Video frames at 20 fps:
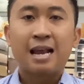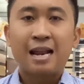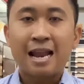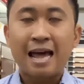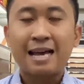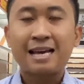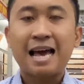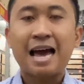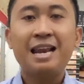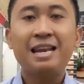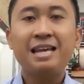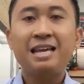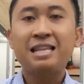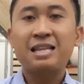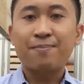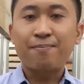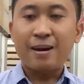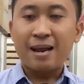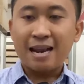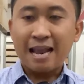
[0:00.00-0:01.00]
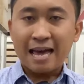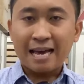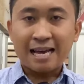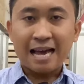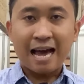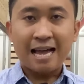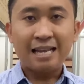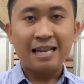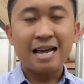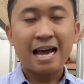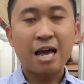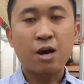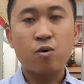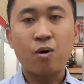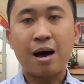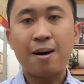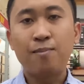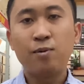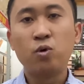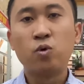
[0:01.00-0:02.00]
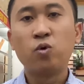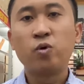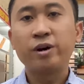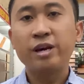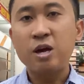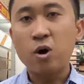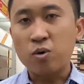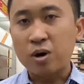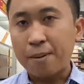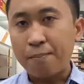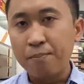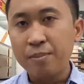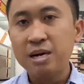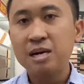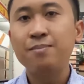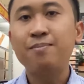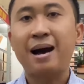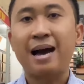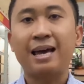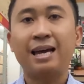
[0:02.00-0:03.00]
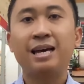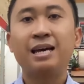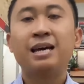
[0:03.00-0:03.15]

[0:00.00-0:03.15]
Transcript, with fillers: รายการนี้จะเป็นรายการที่ให้ความรู้เกี่ยวกับมือใหม่